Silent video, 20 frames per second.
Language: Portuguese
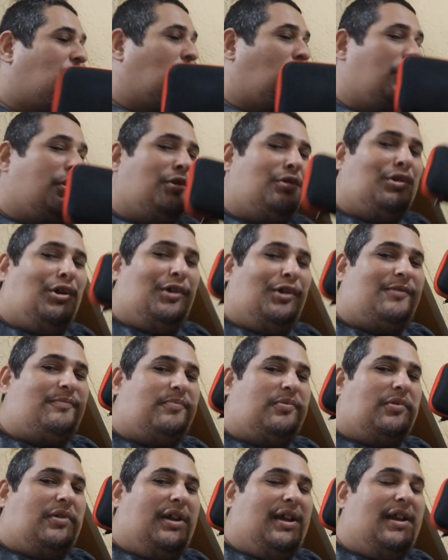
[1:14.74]
Doido, doido
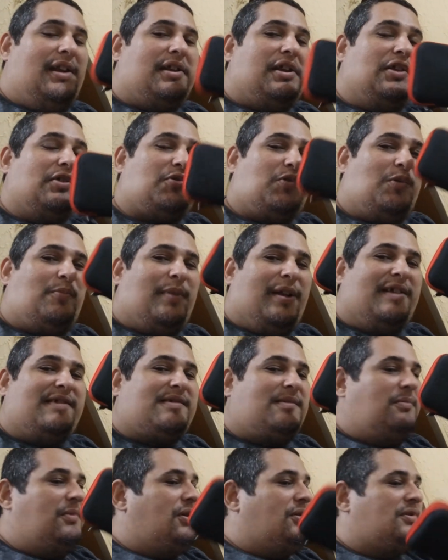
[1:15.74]
por ele. Quis comprar
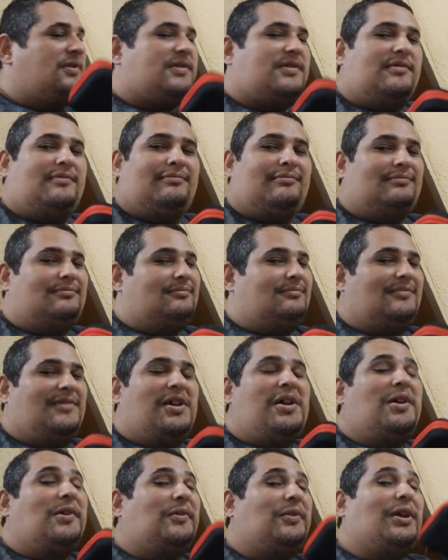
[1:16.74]
esse meu. Eu disse, hum,
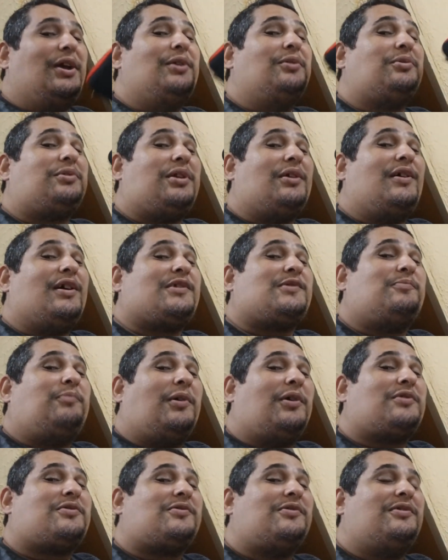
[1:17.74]
nem no teu
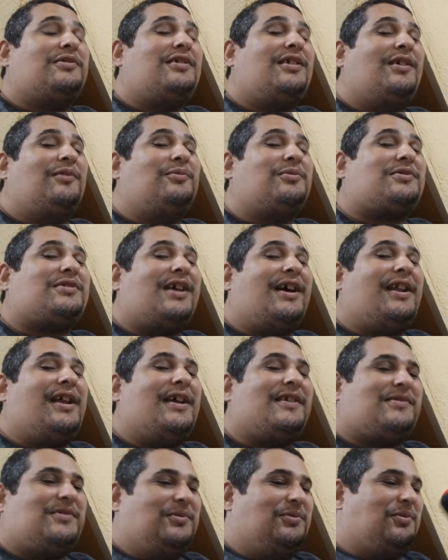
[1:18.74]
Xbox, o Série
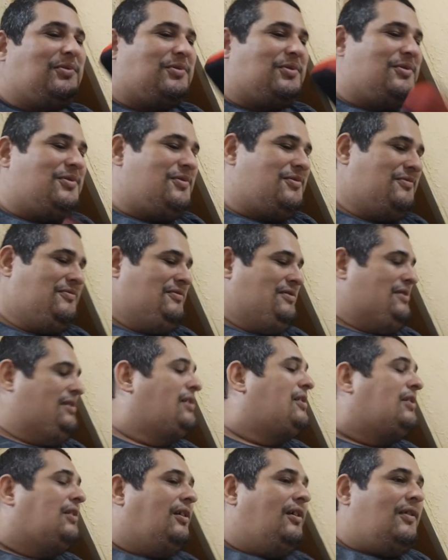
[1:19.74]
S eu não troco.
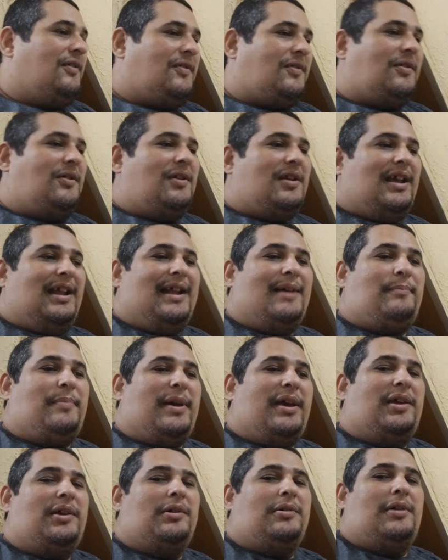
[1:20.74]
Só que ela
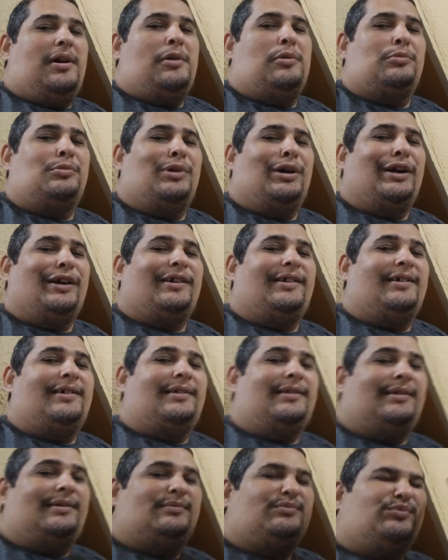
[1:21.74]
perreou, arrumou a
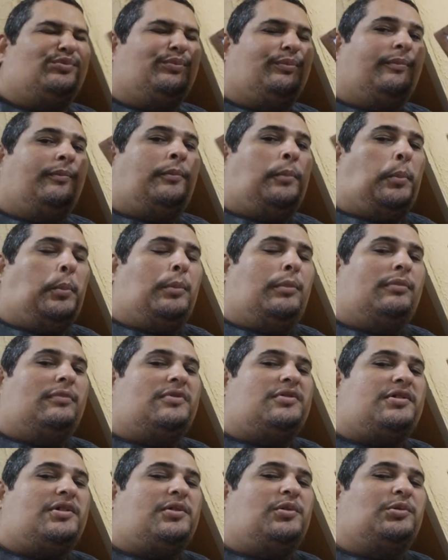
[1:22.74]
grana.
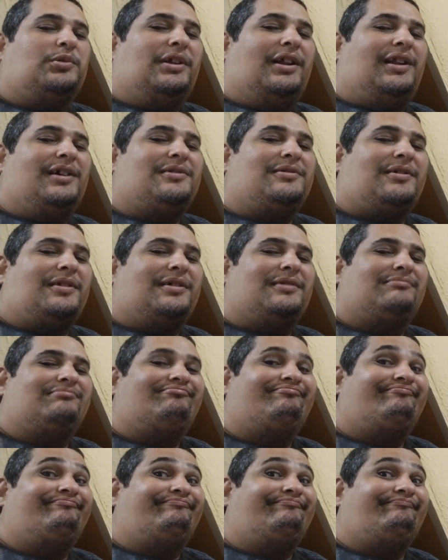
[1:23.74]
Chegou dele agora.
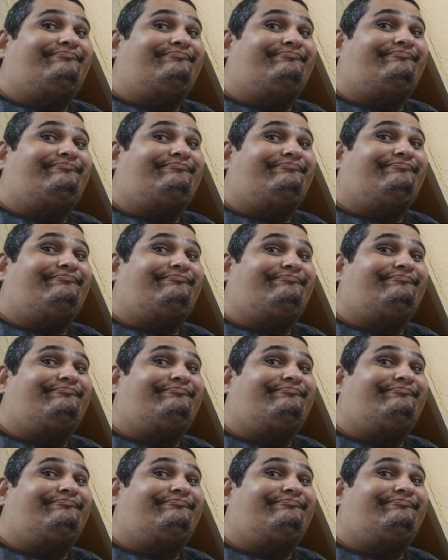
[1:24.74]
Hum.